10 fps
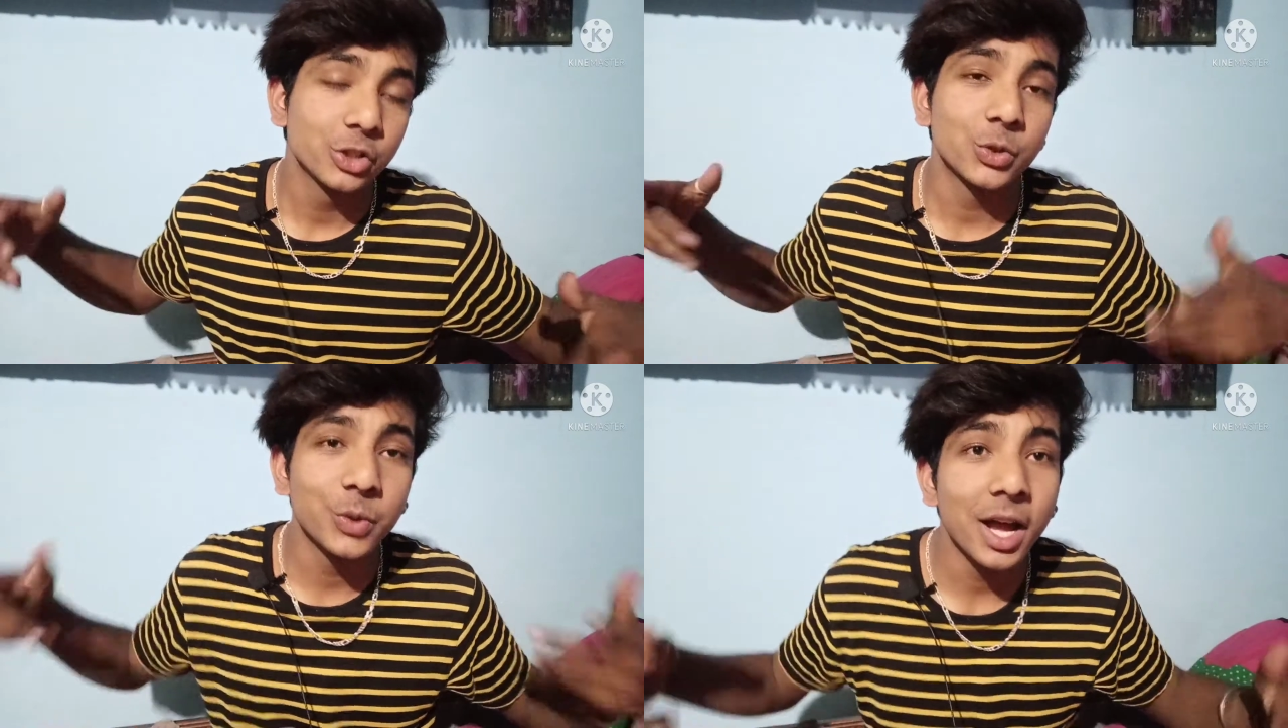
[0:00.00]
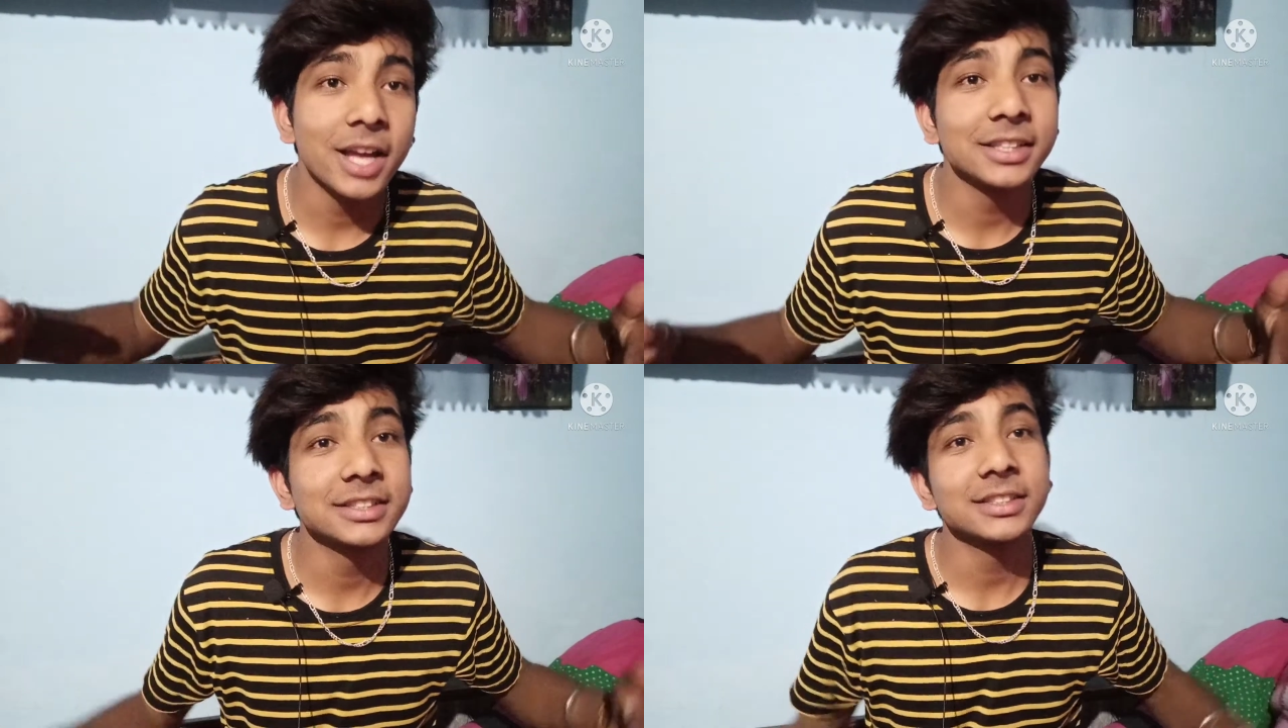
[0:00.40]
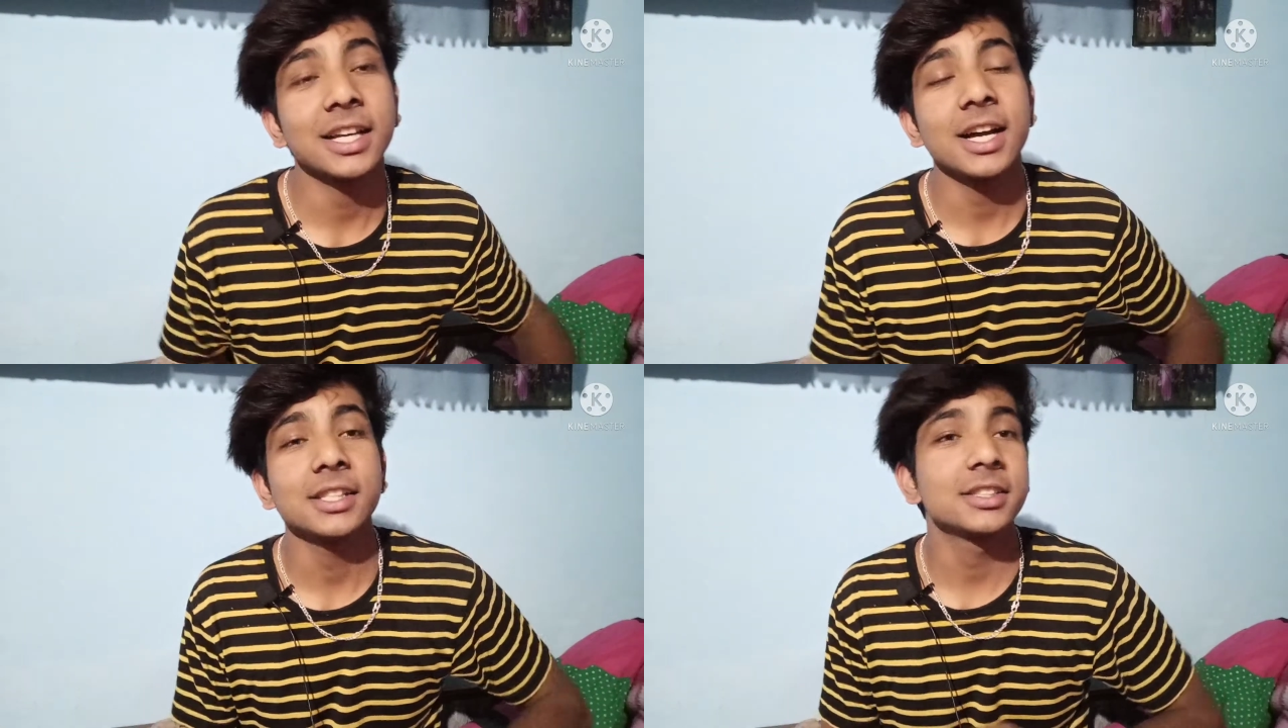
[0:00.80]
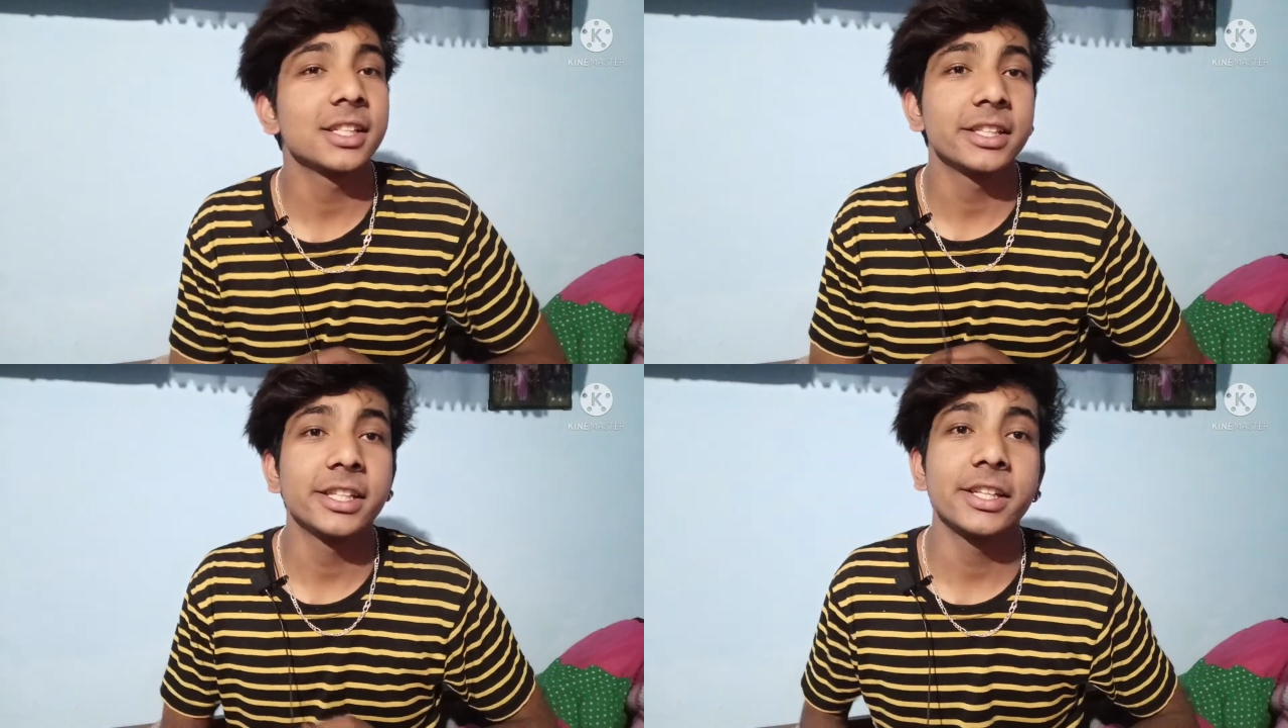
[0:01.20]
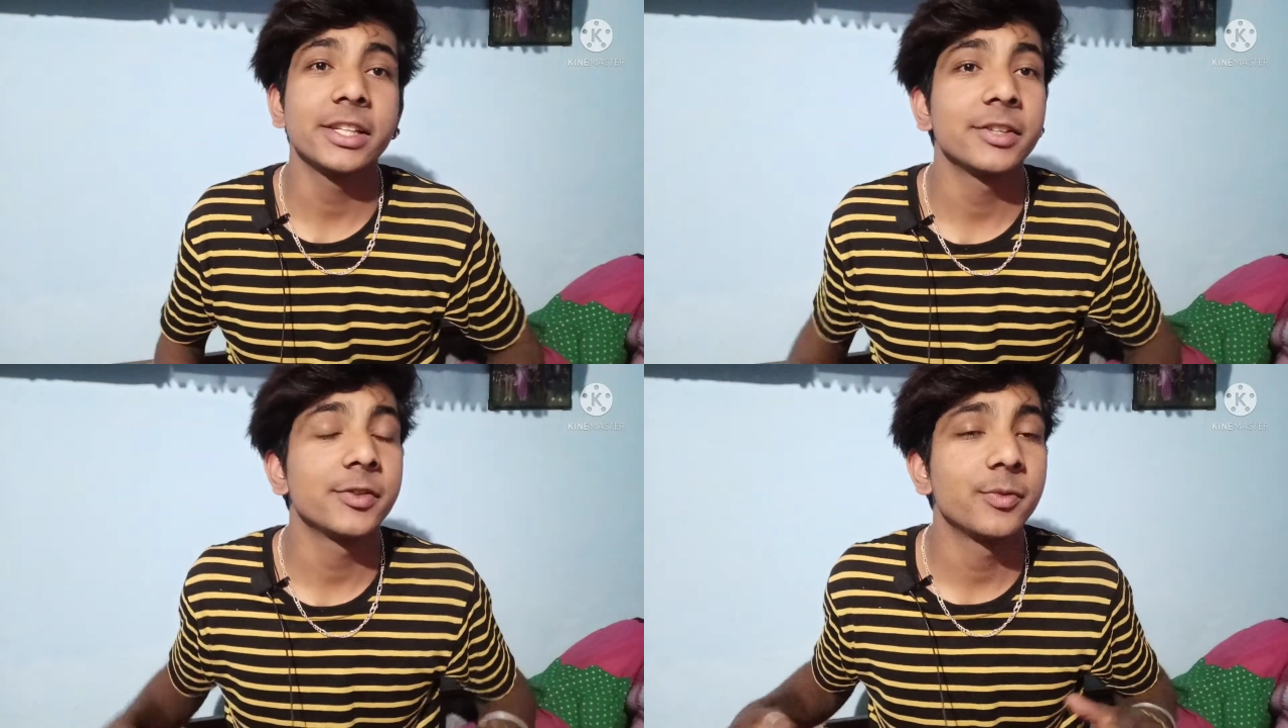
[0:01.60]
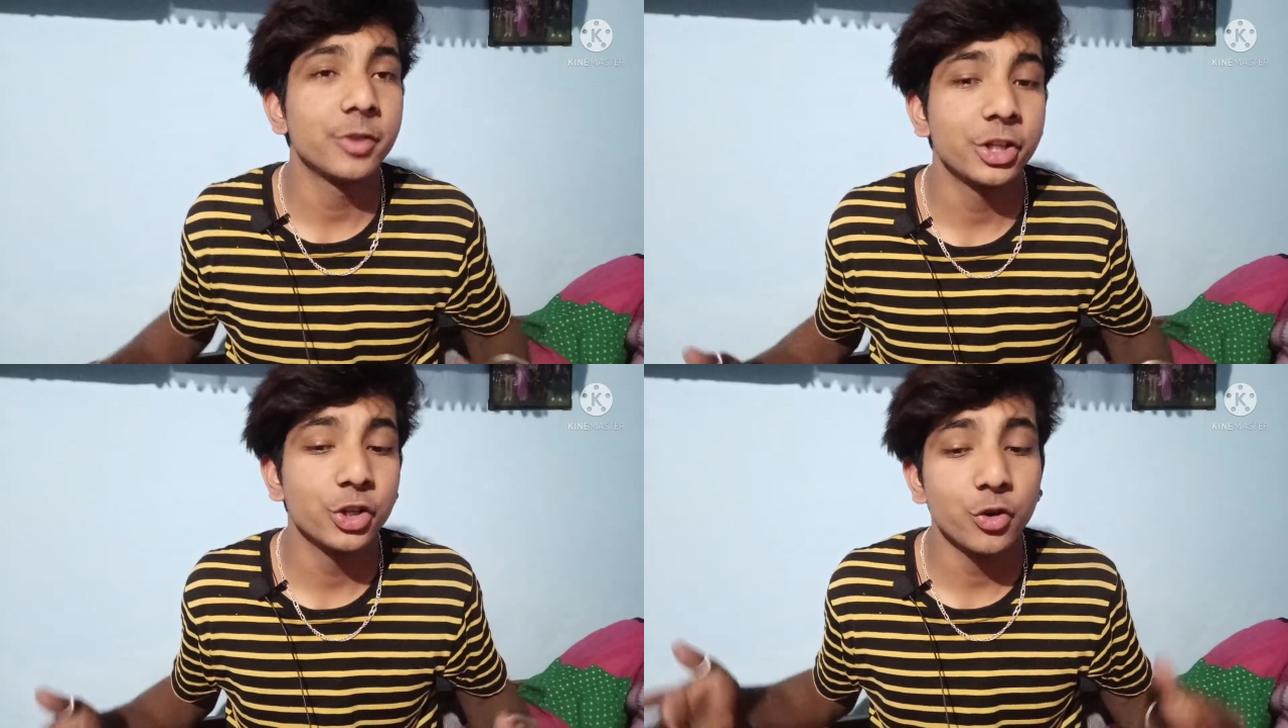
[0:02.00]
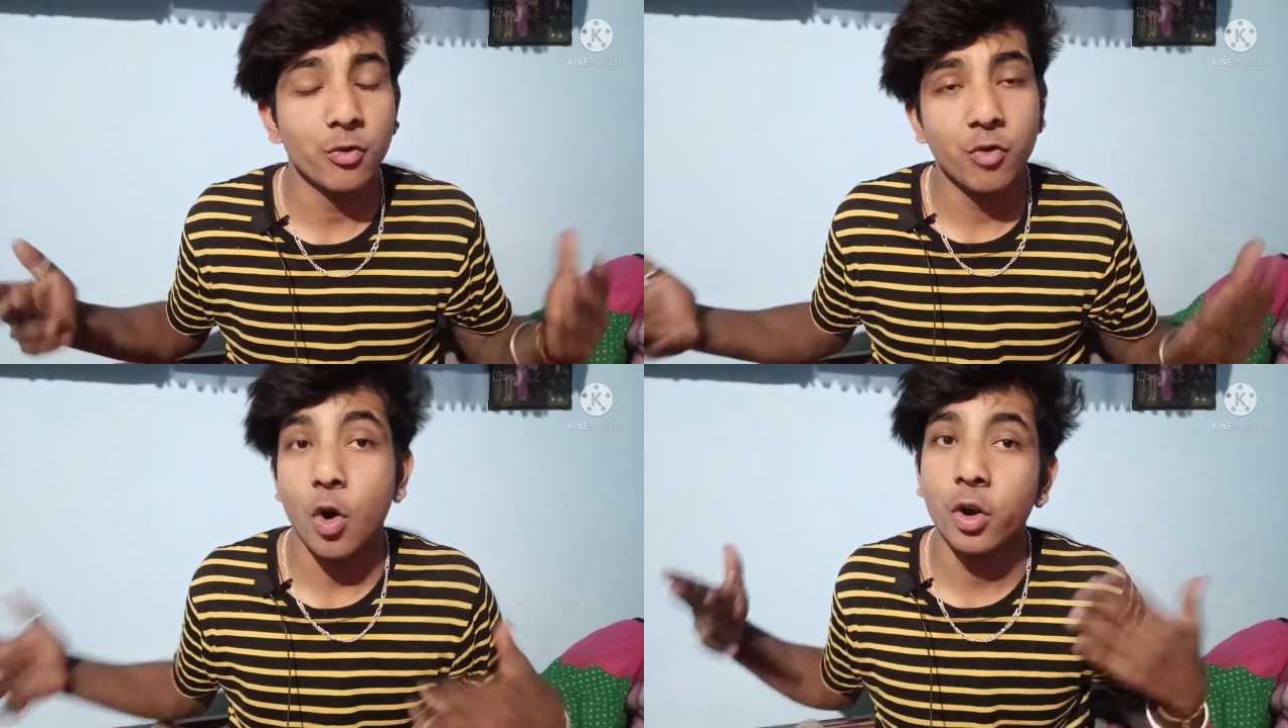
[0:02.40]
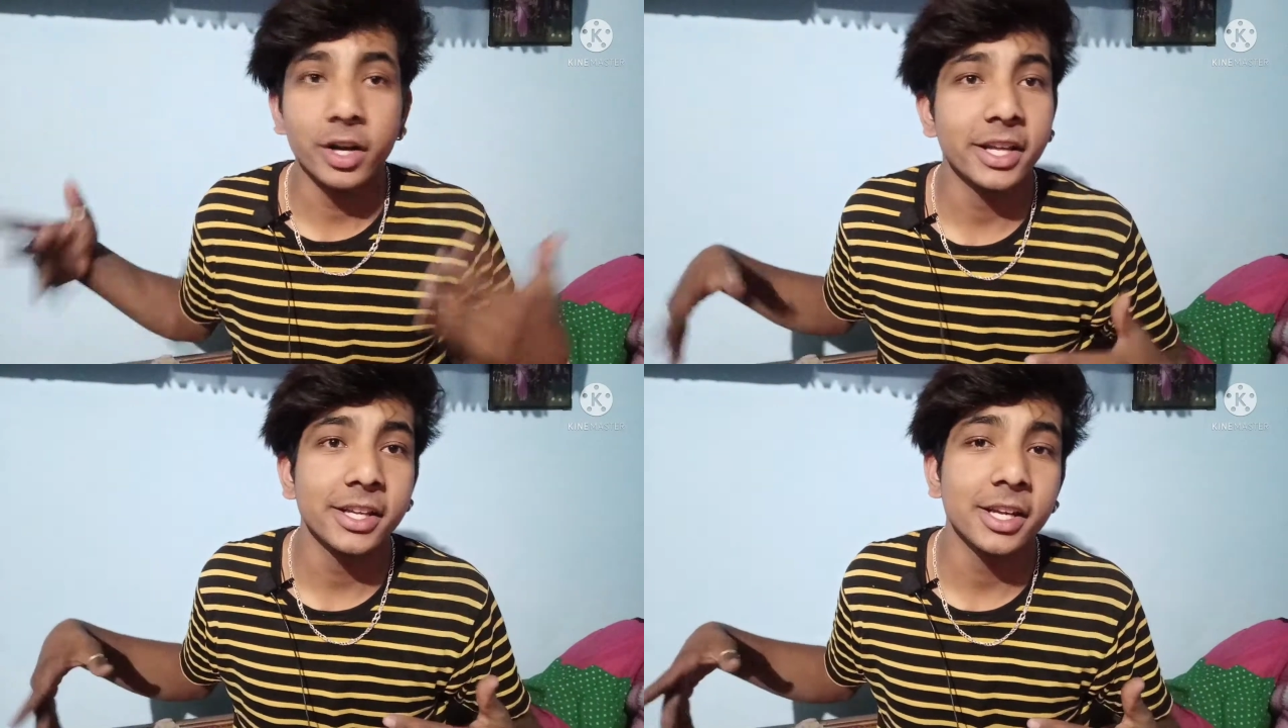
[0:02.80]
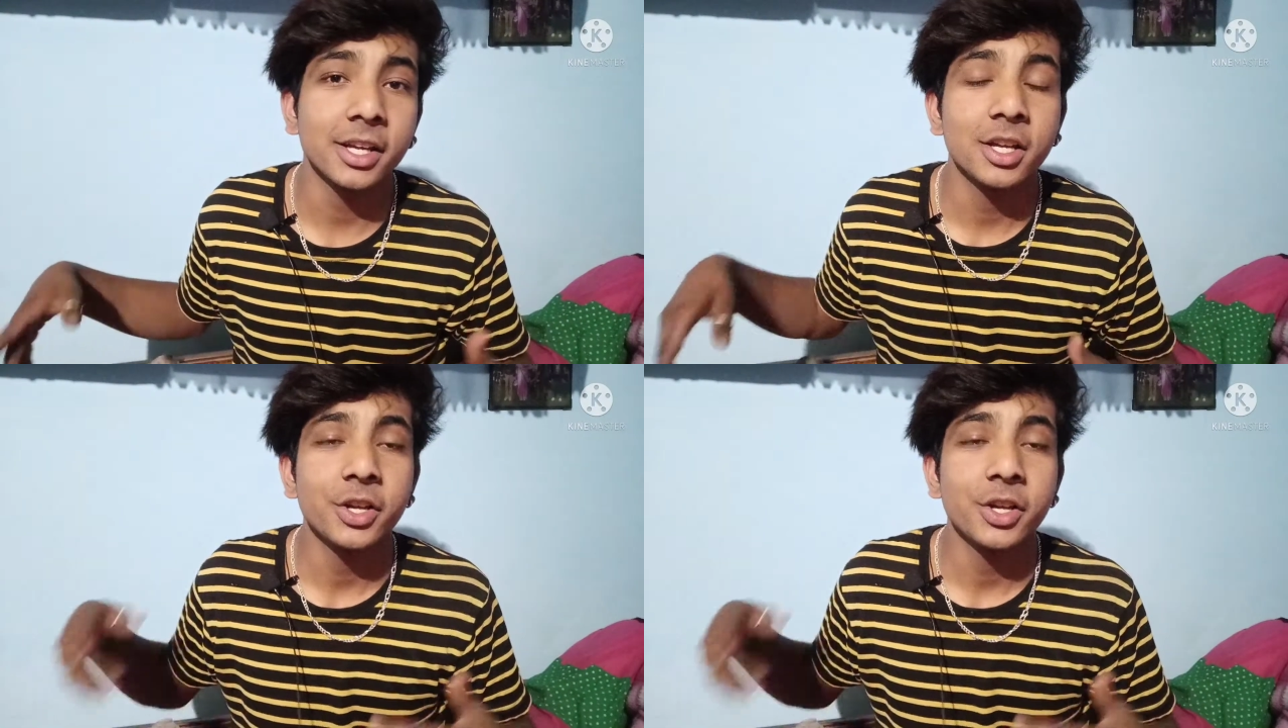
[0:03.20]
तो गाइस आज का ये वीडियो ब्लॉग नहीं है